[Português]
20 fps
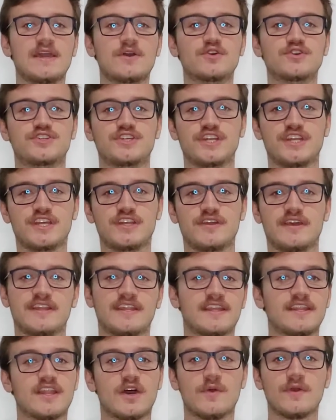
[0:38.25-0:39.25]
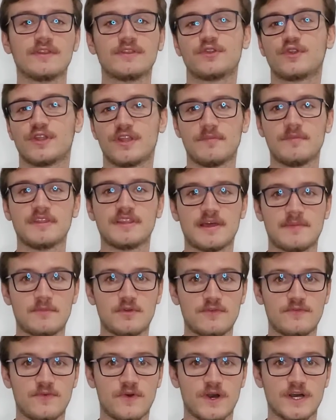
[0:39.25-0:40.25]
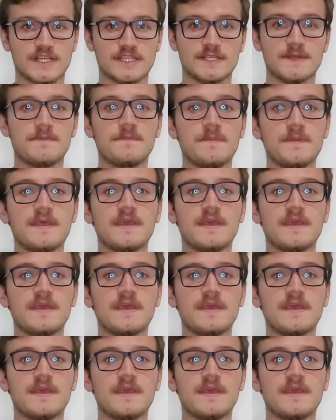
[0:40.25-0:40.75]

o girino ainda não entrou na metamorfose